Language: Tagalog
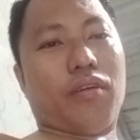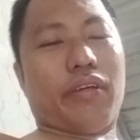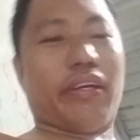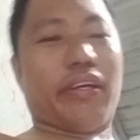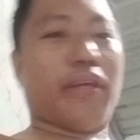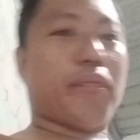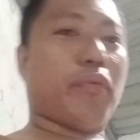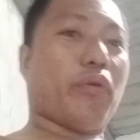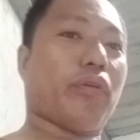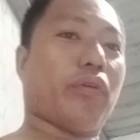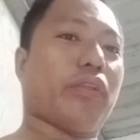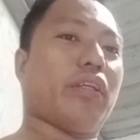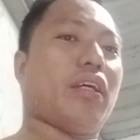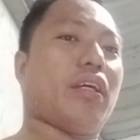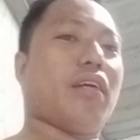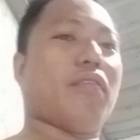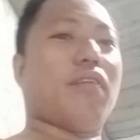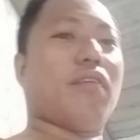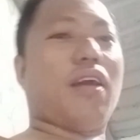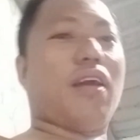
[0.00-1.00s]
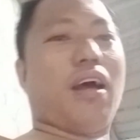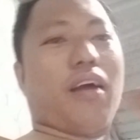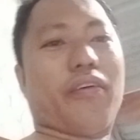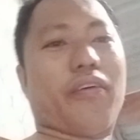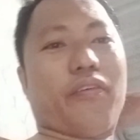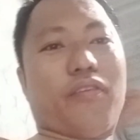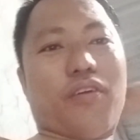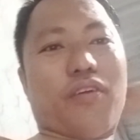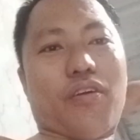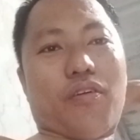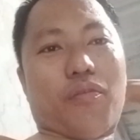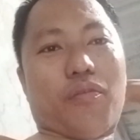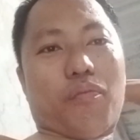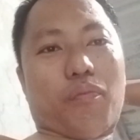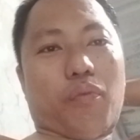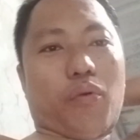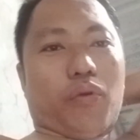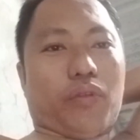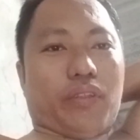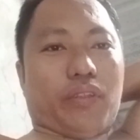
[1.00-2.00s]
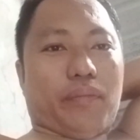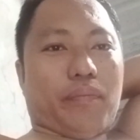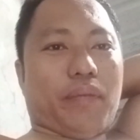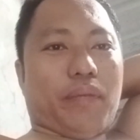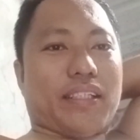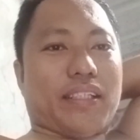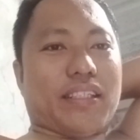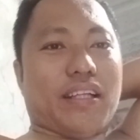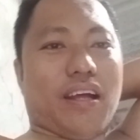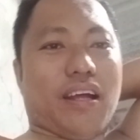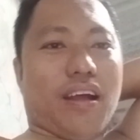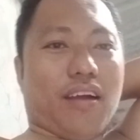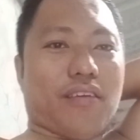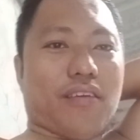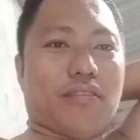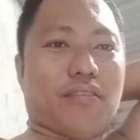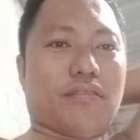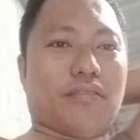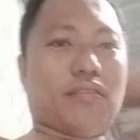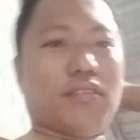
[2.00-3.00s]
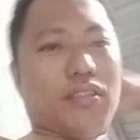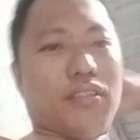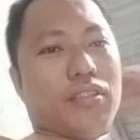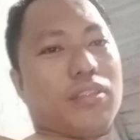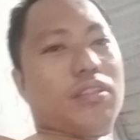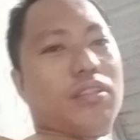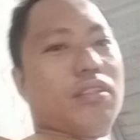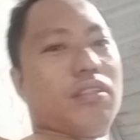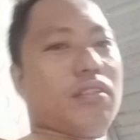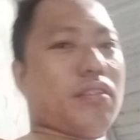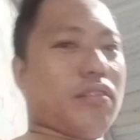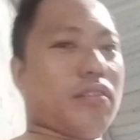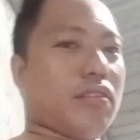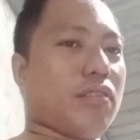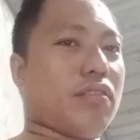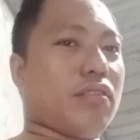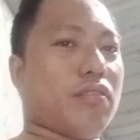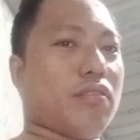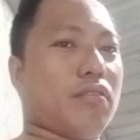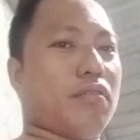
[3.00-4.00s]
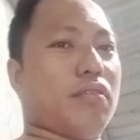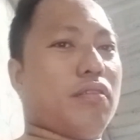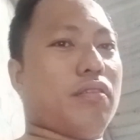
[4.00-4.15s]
840 eh, ano na ako 40 plus na ako. Oh. So,